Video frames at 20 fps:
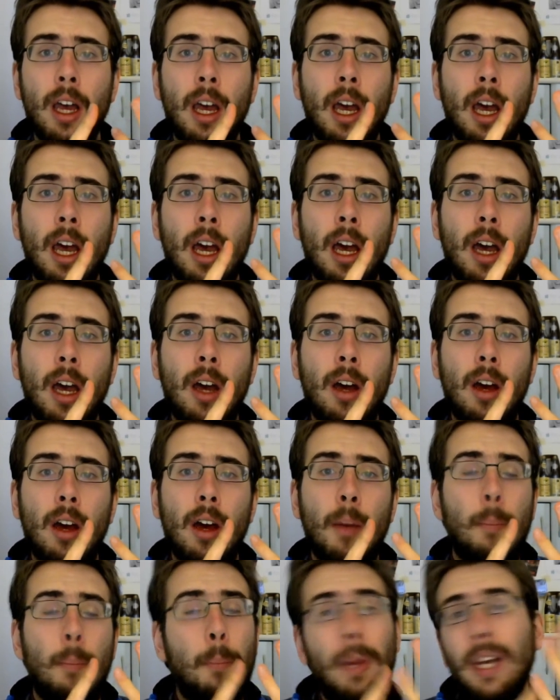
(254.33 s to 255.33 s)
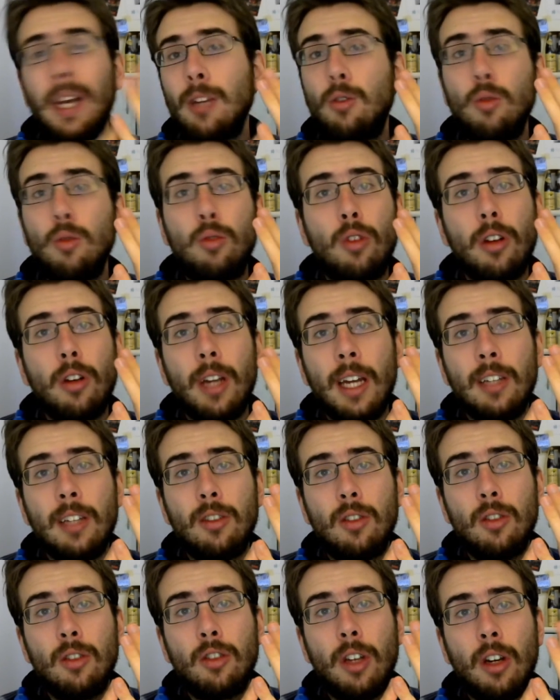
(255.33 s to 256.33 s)
Eh, per tutto il
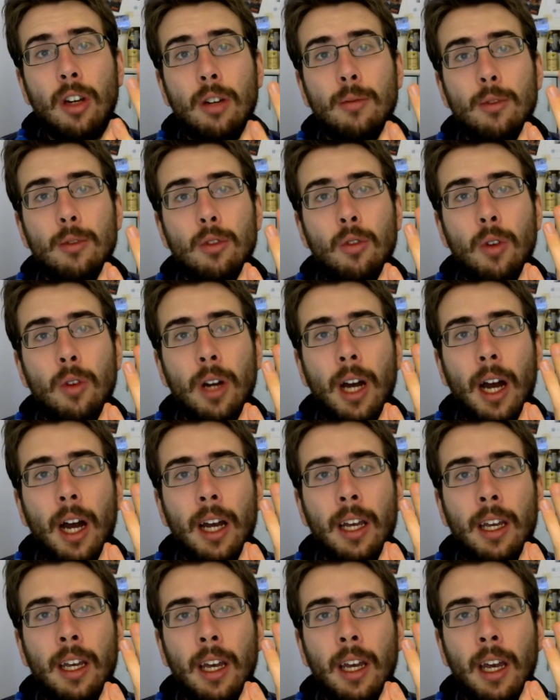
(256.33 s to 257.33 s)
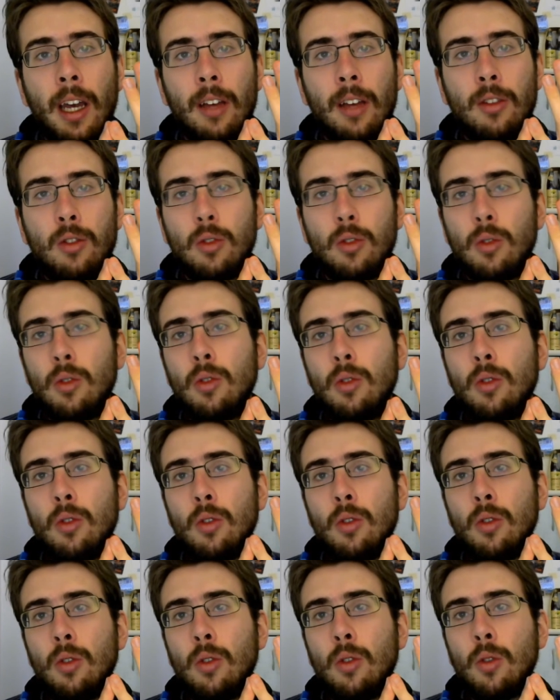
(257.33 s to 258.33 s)
resto c'è comunque anche
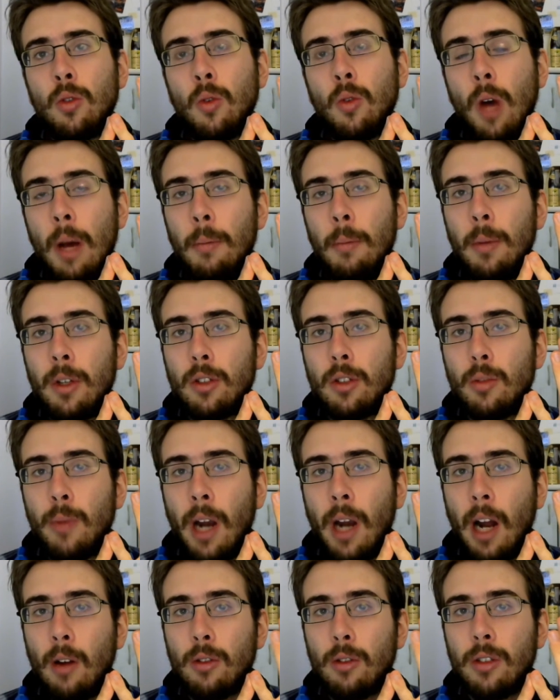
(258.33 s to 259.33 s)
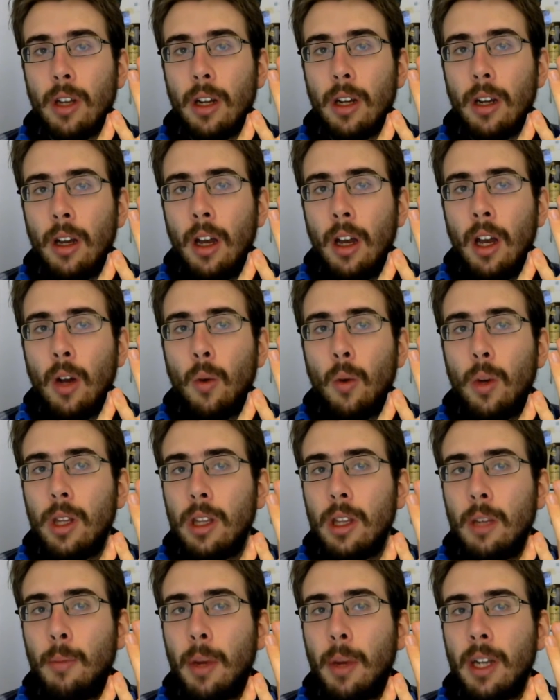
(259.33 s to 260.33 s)
su web, su browser.
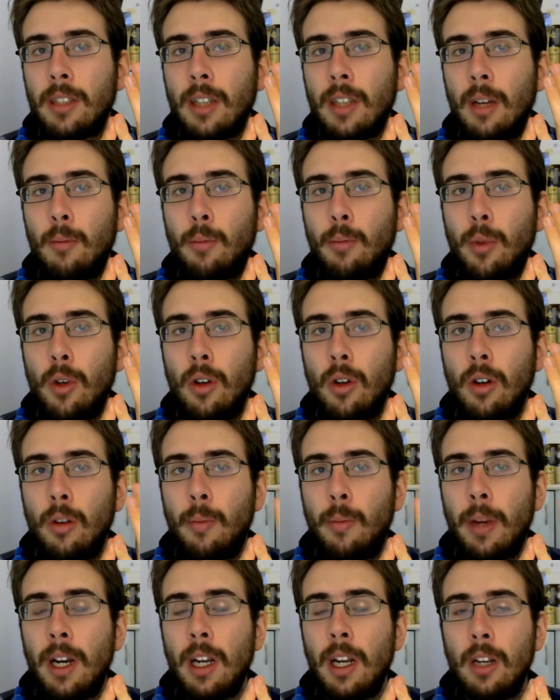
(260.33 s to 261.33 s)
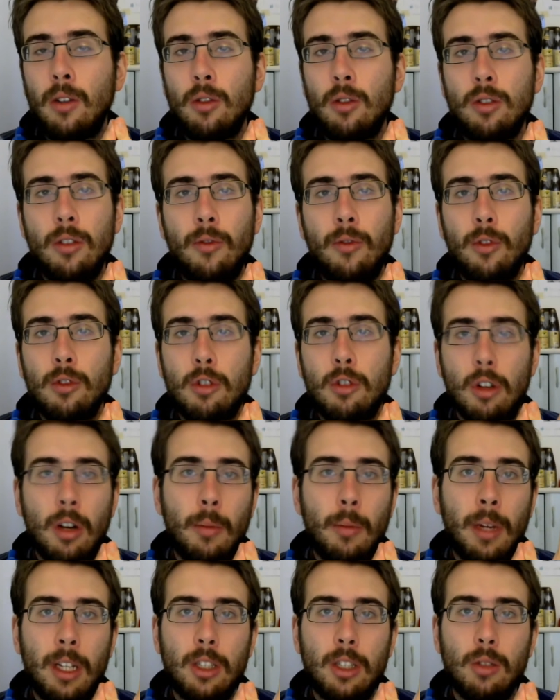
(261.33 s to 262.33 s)
Quindi per esempio per Linux funziona
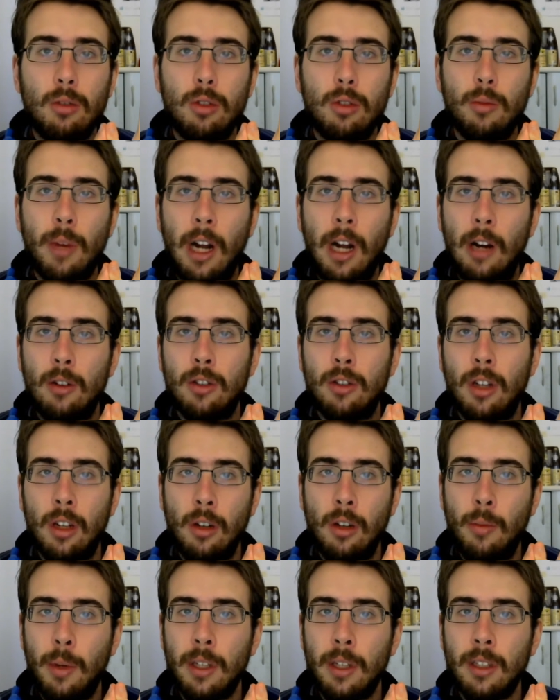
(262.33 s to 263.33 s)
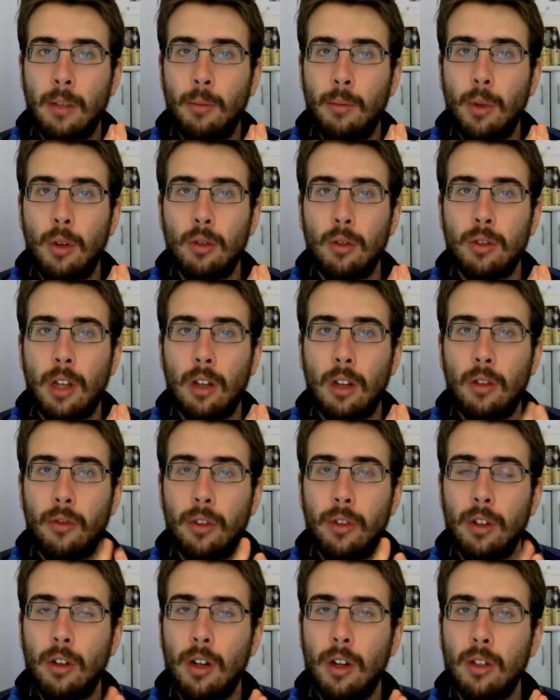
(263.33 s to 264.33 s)
benissimo su browser. Io per esempio l'ho usato
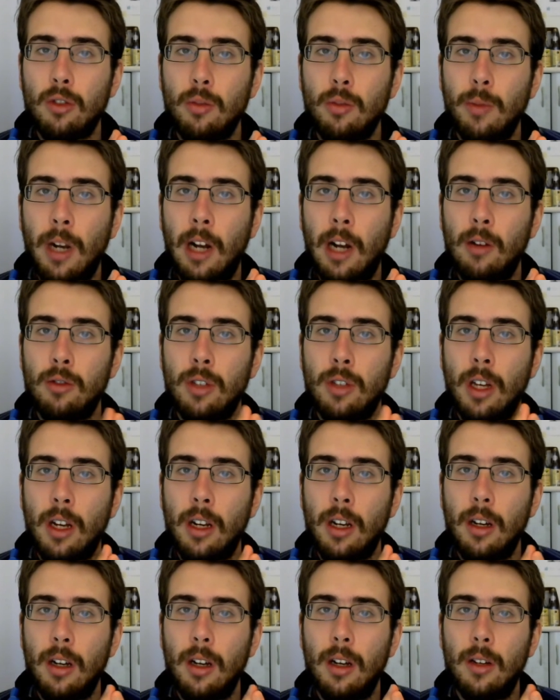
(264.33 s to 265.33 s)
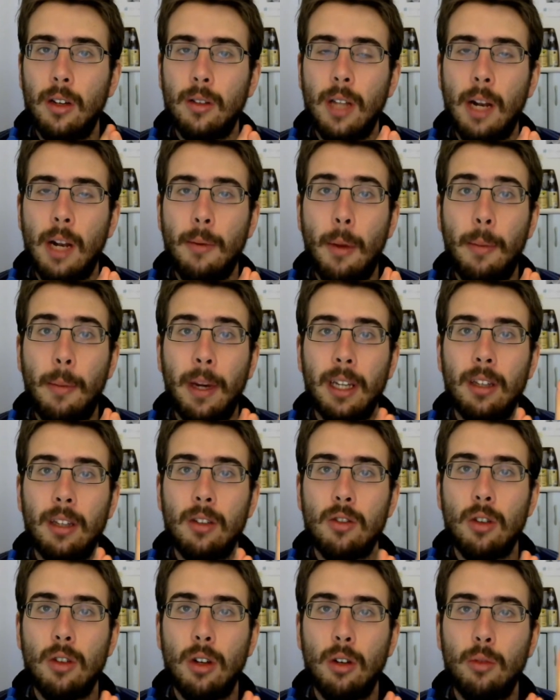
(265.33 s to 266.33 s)
finora su browser eh, nella mia
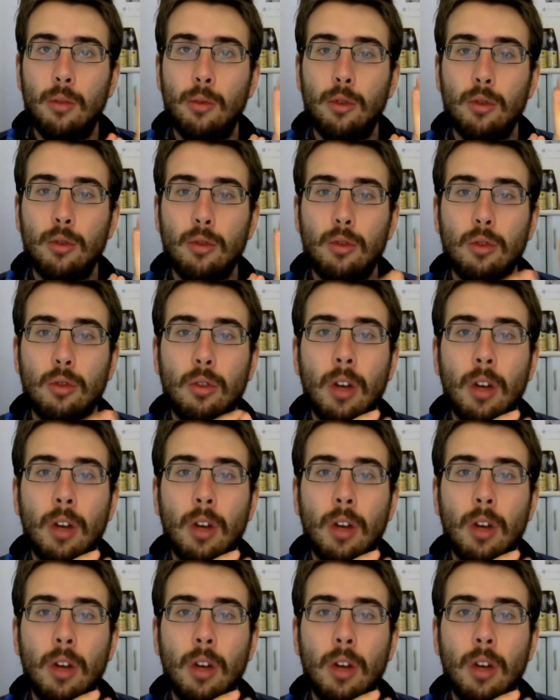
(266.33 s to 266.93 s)
partizione Ubuntu.